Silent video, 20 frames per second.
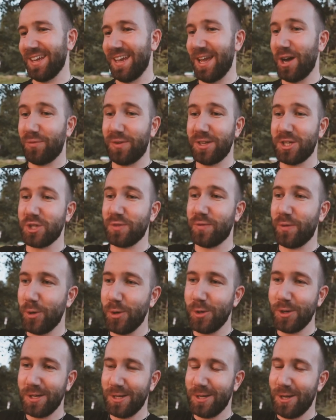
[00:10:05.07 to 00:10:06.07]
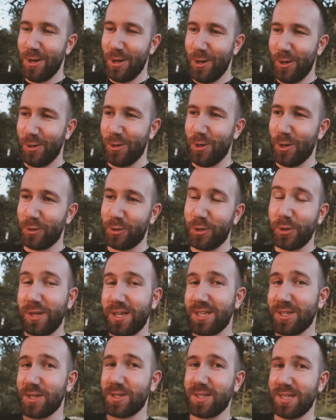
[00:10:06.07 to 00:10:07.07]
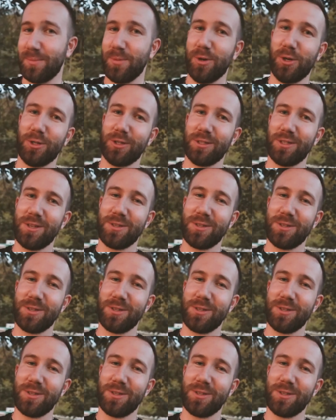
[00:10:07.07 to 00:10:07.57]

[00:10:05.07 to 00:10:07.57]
Et en fait, je veux leur donner ce symbole.